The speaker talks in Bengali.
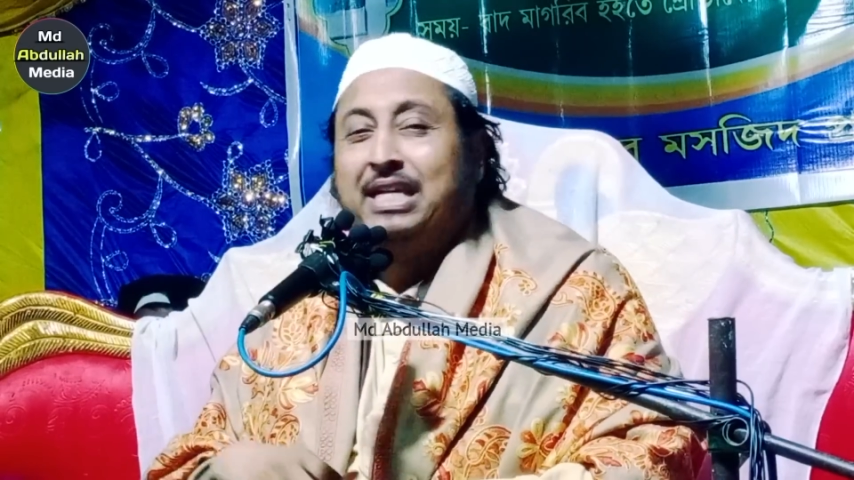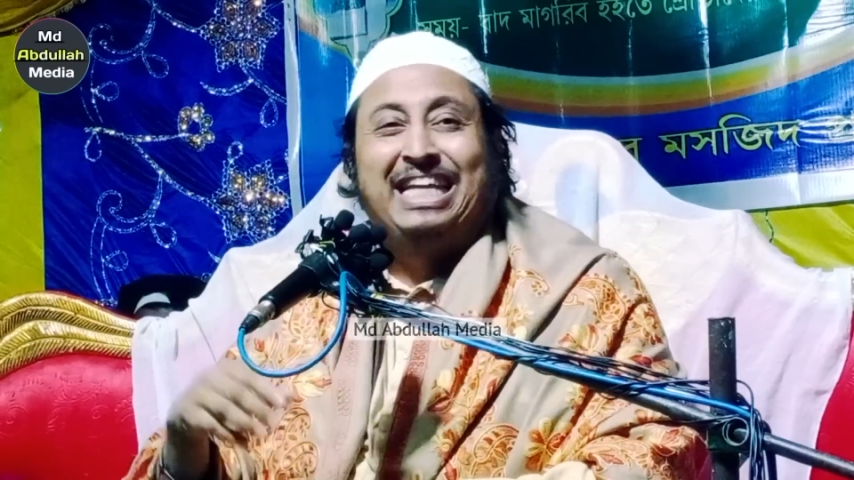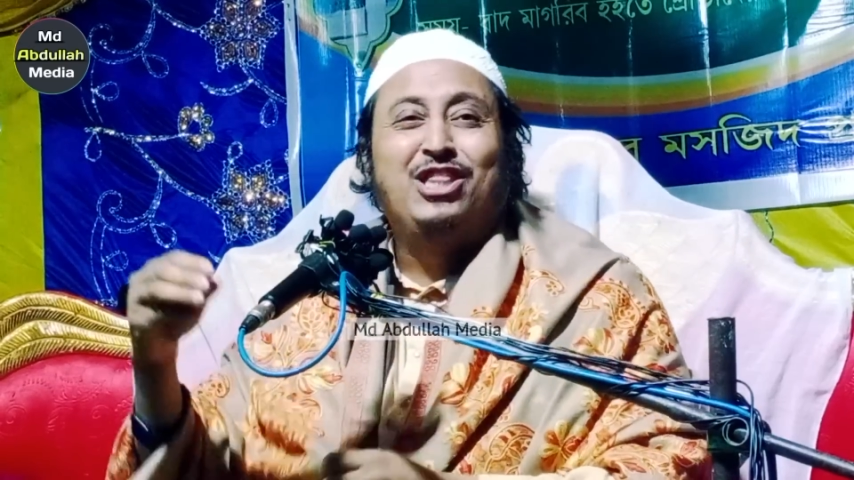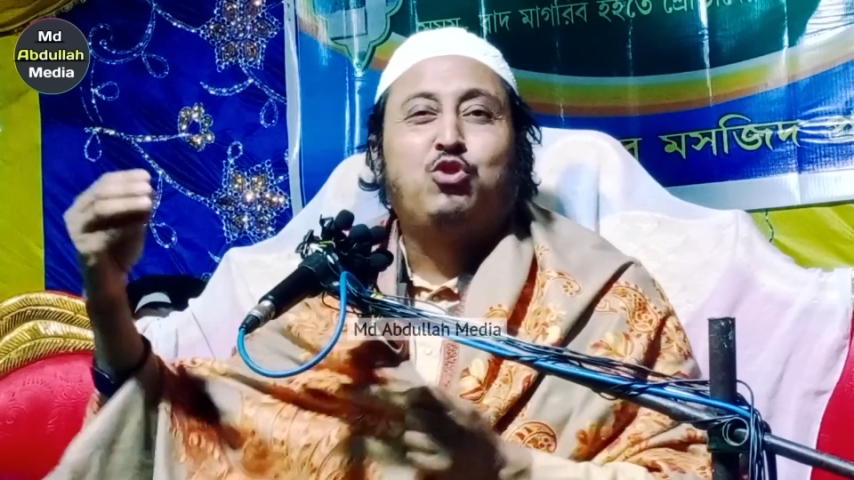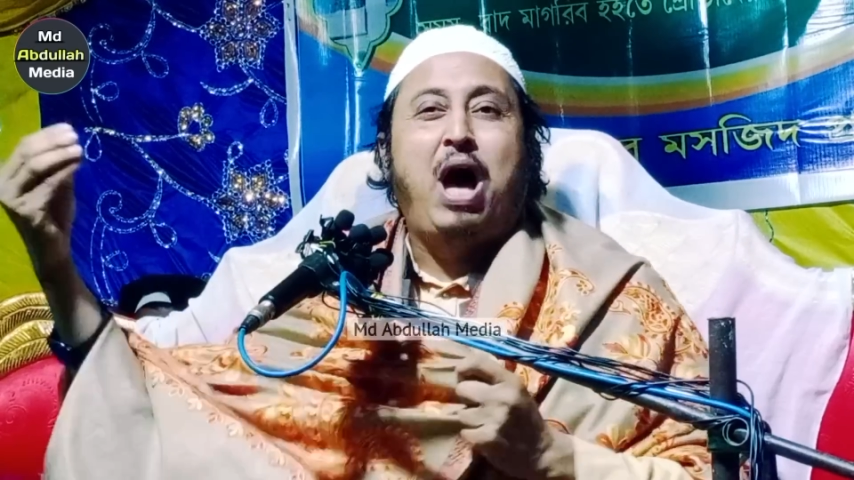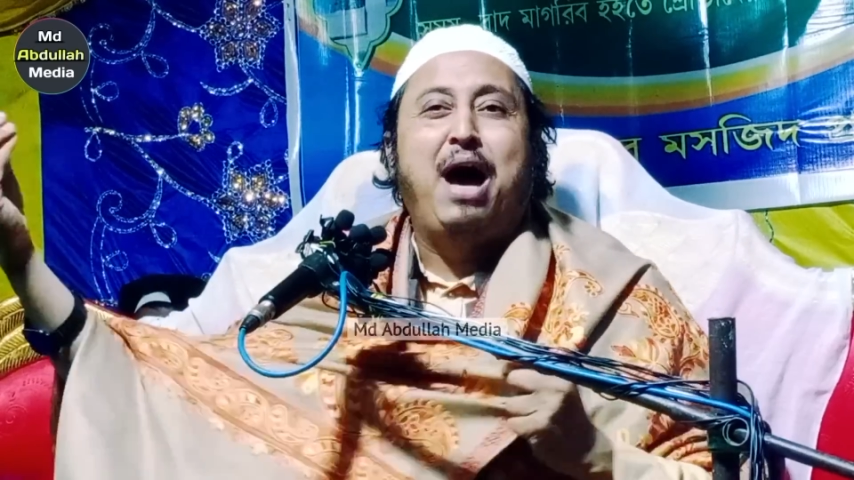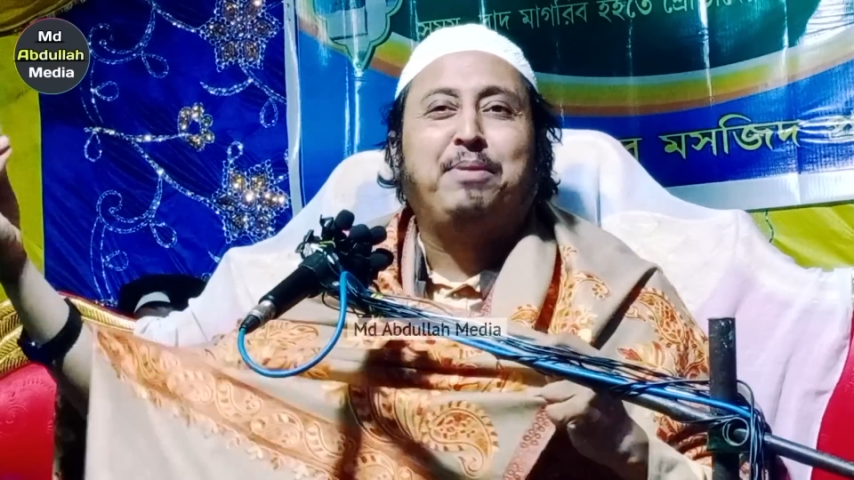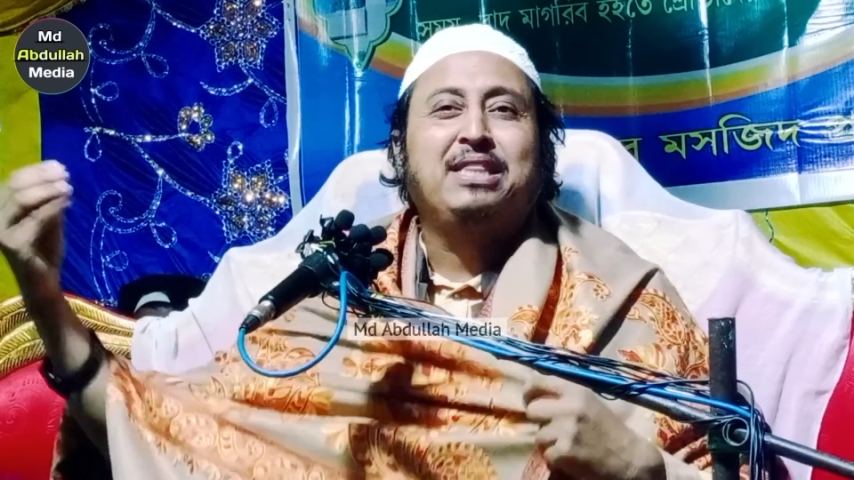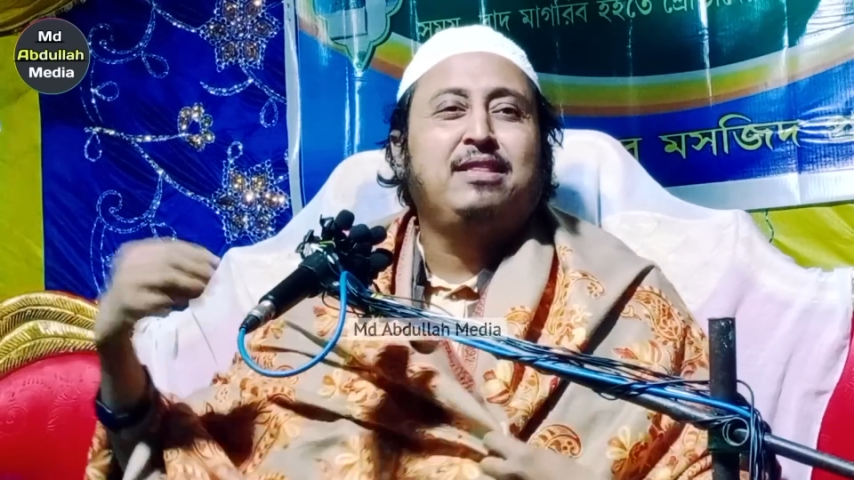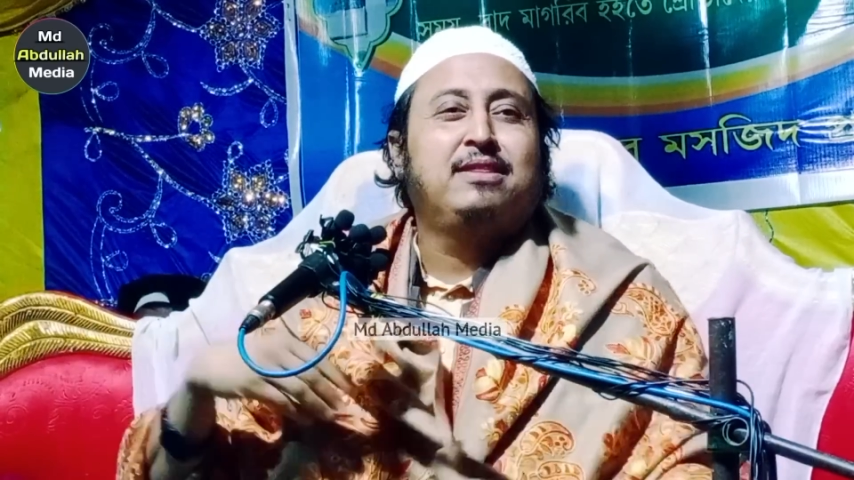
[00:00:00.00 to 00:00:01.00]
কিন্তু
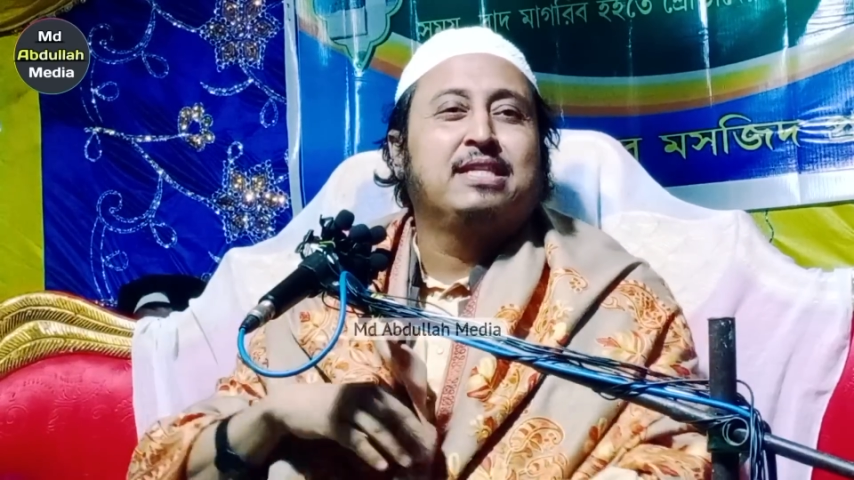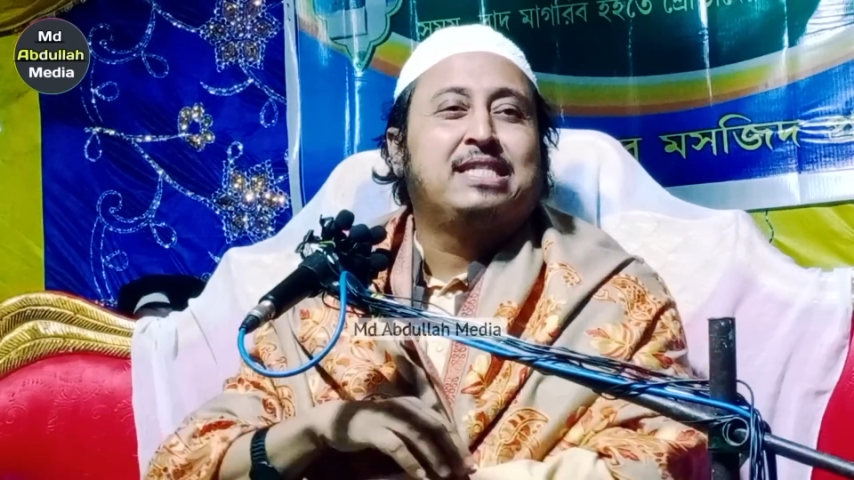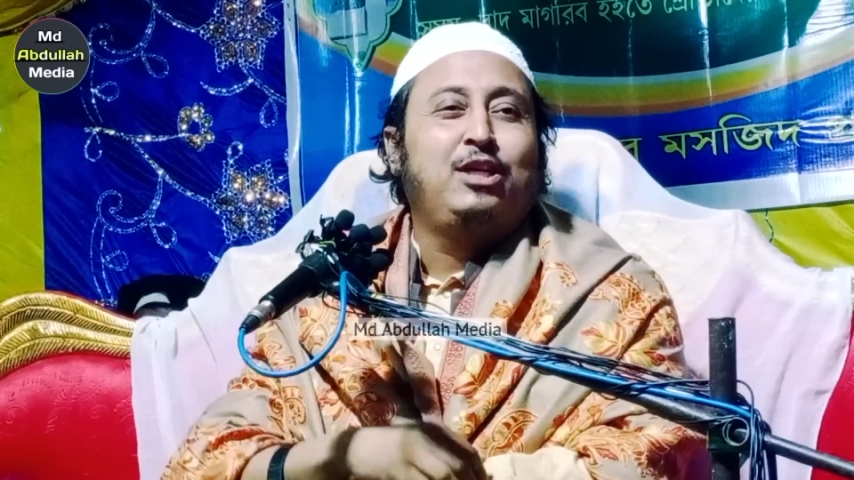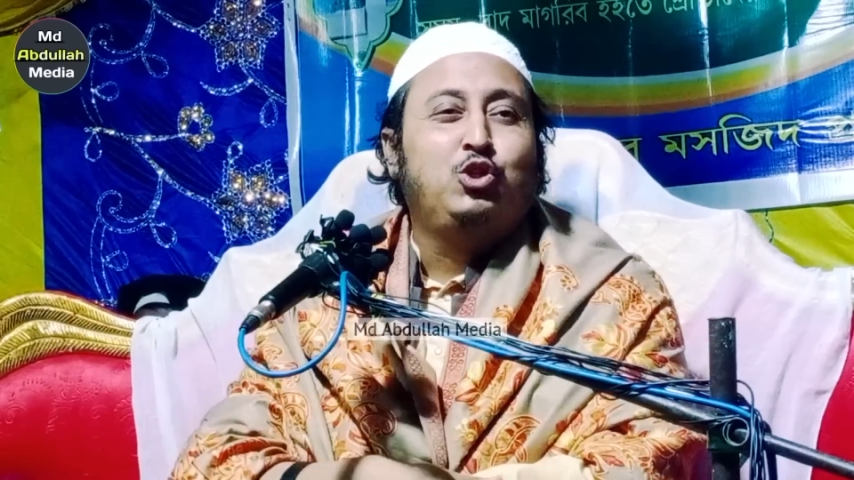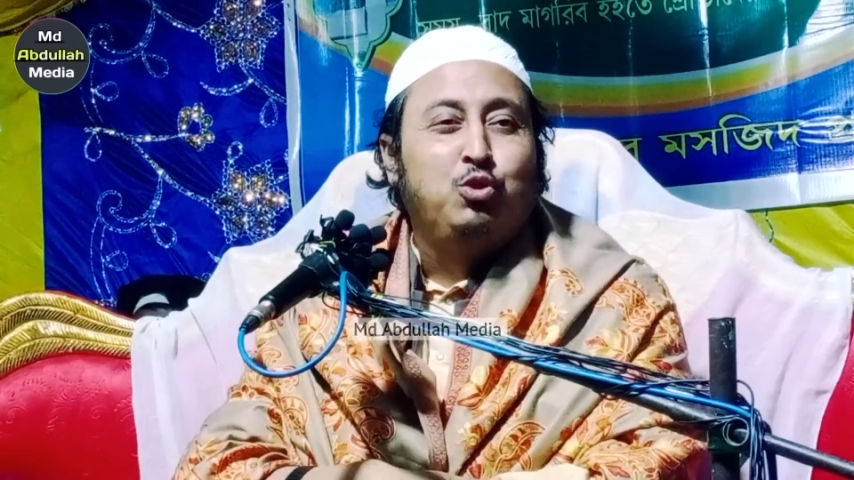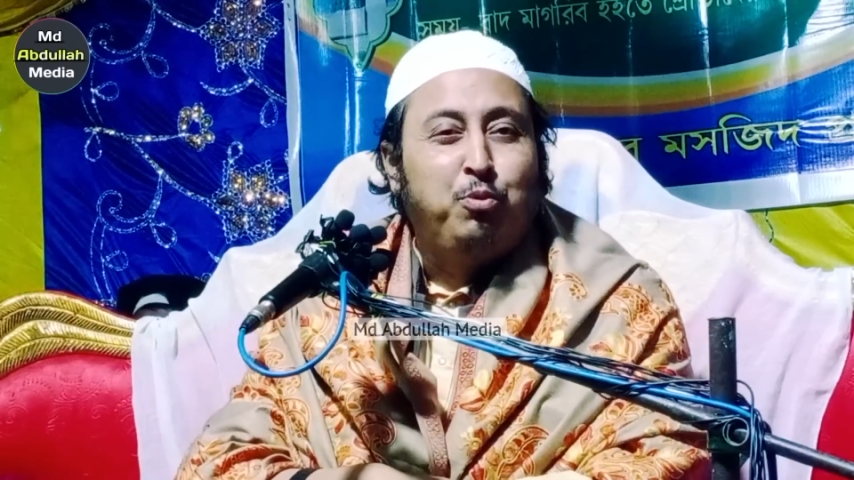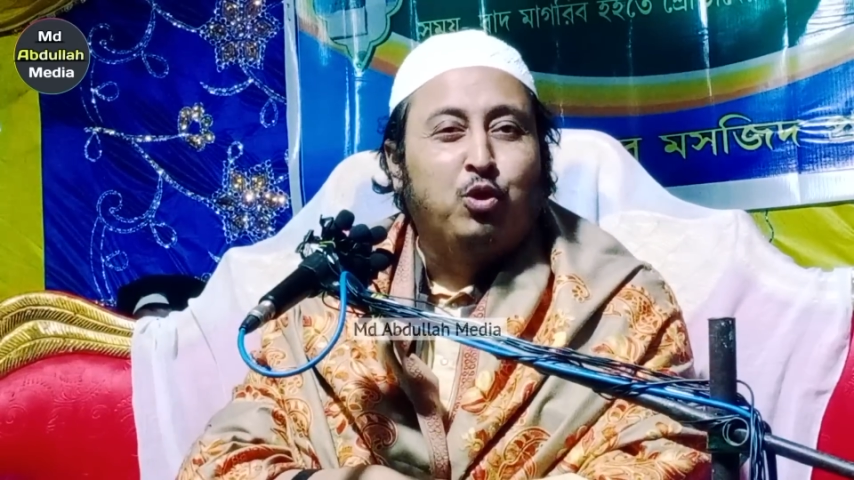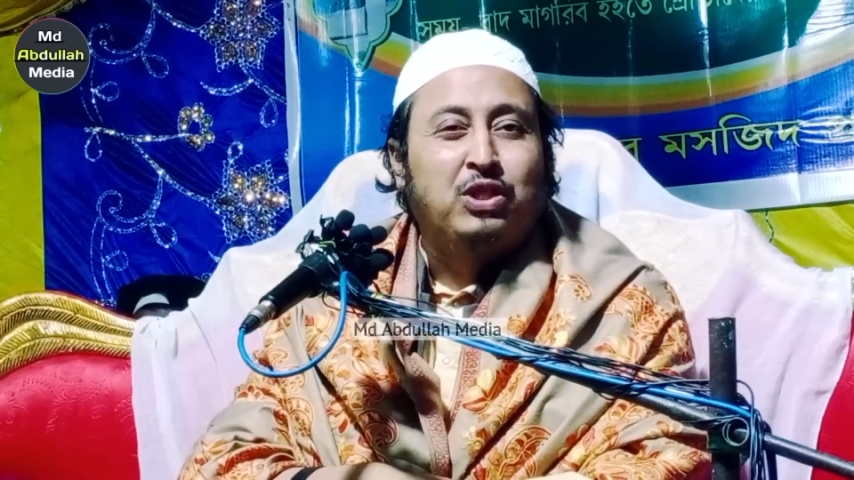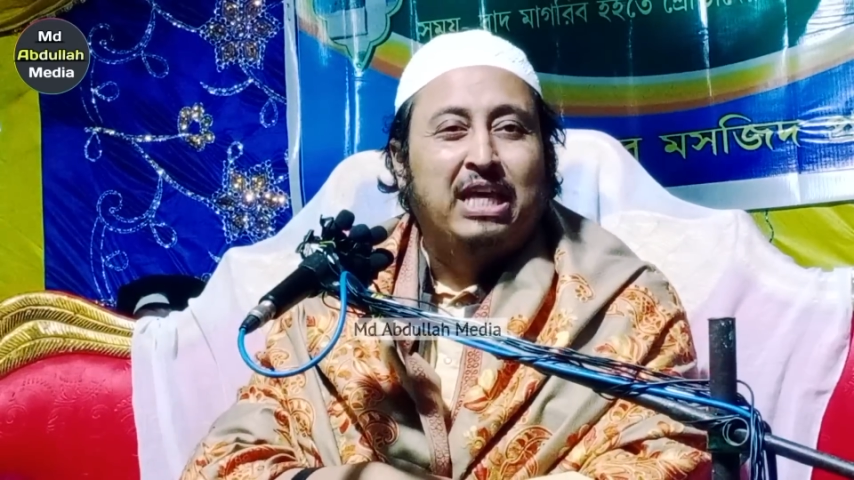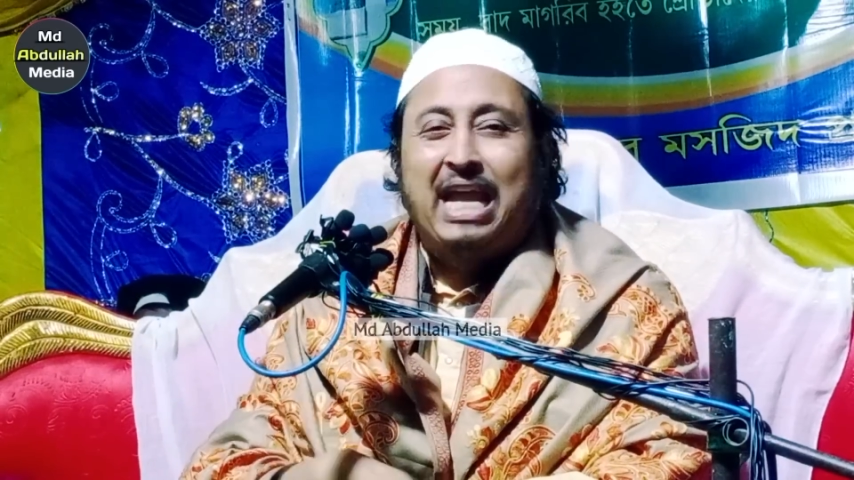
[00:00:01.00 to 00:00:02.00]
আমাদের দেশের
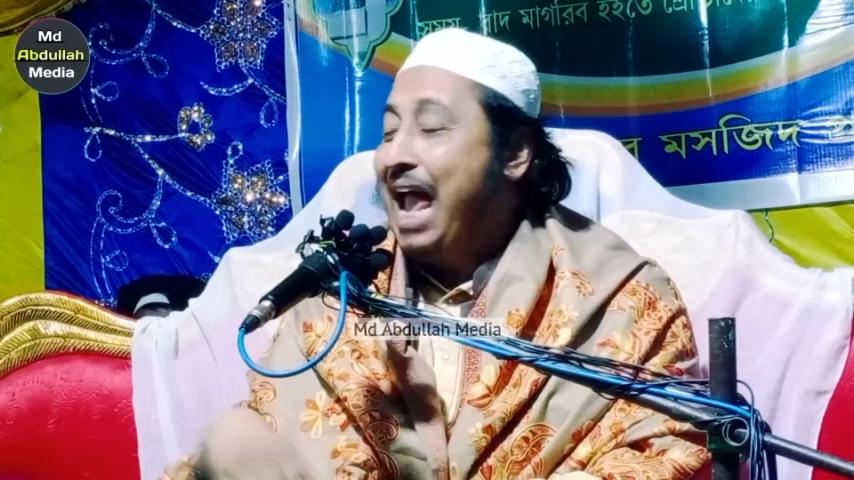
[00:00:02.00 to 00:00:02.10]
যুবকদের